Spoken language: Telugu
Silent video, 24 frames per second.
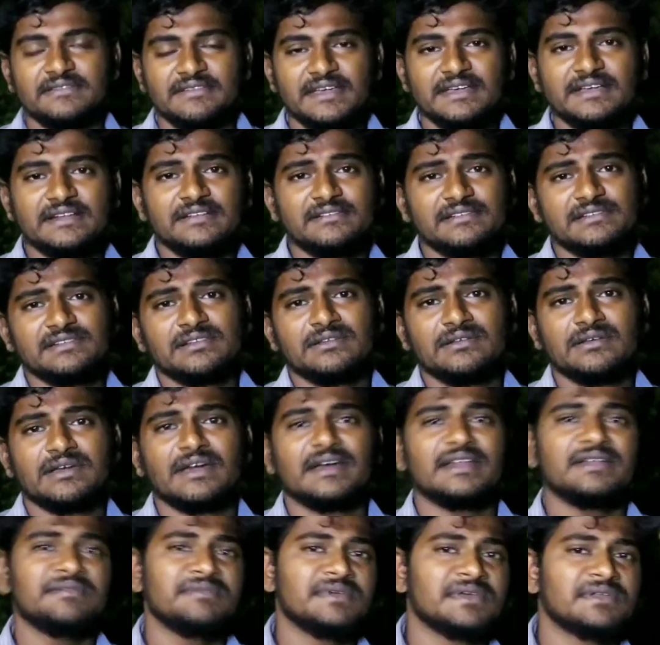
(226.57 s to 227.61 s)
వెహికల్ విషయంలో
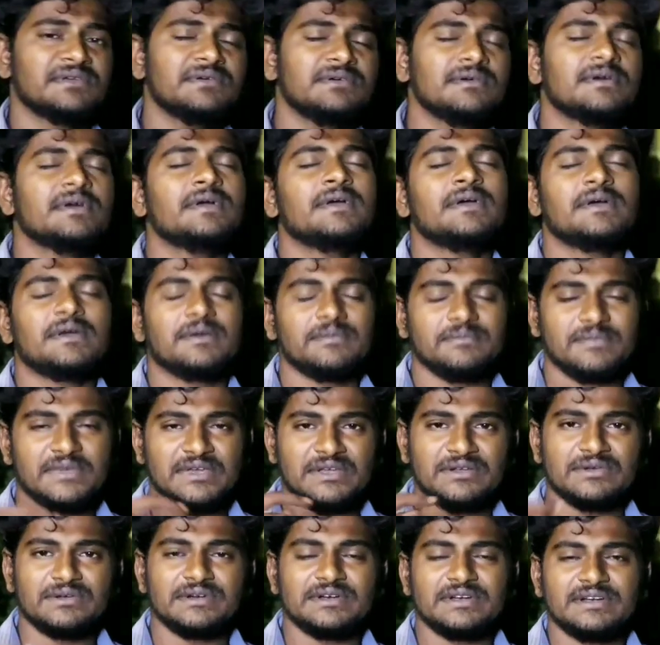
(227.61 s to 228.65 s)
కానీ మీరు
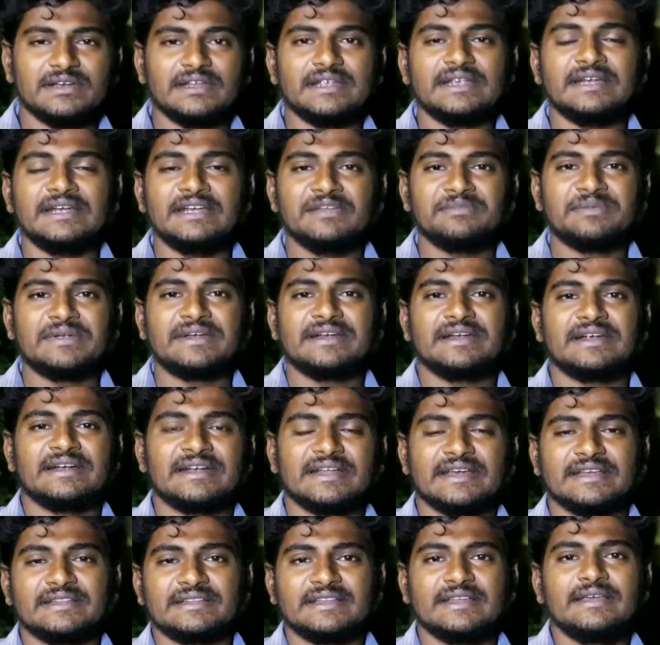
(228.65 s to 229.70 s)
మీరు
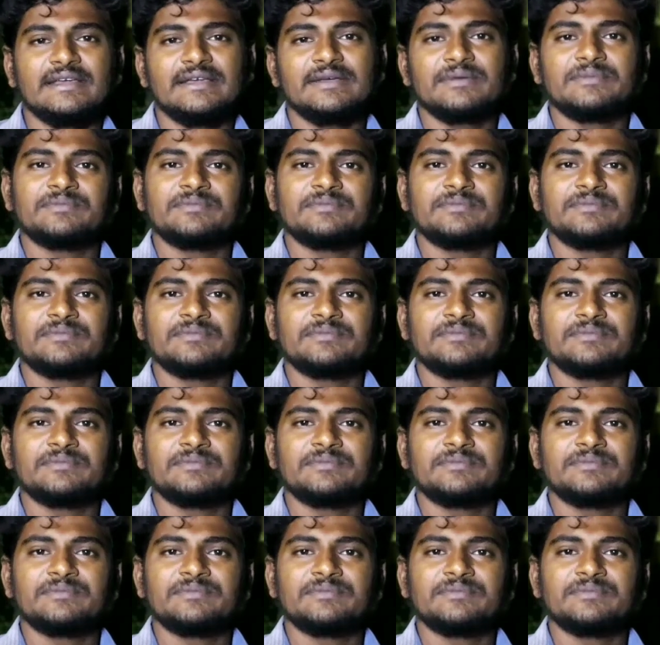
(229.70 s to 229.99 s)
ఇండిపెండెంట్ అయితే